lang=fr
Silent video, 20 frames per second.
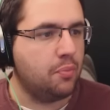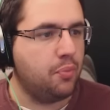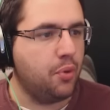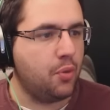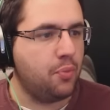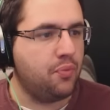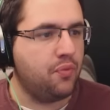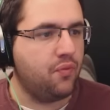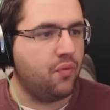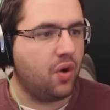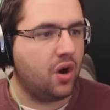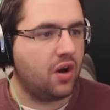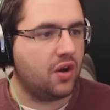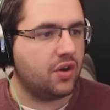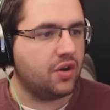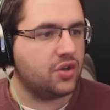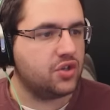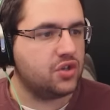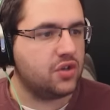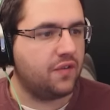pour
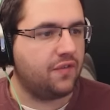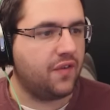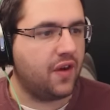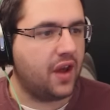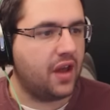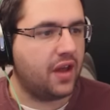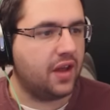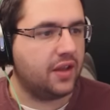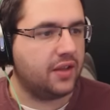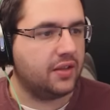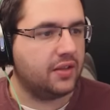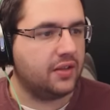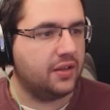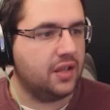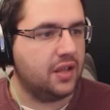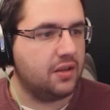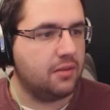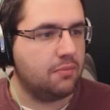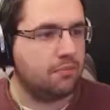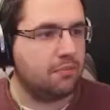pouvoir se faire
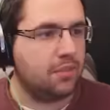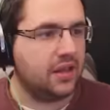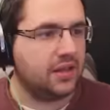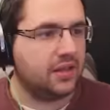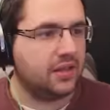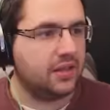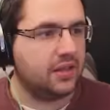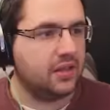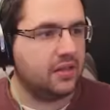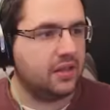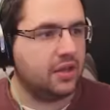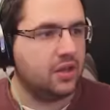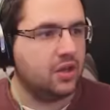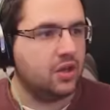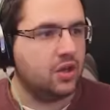des batteries.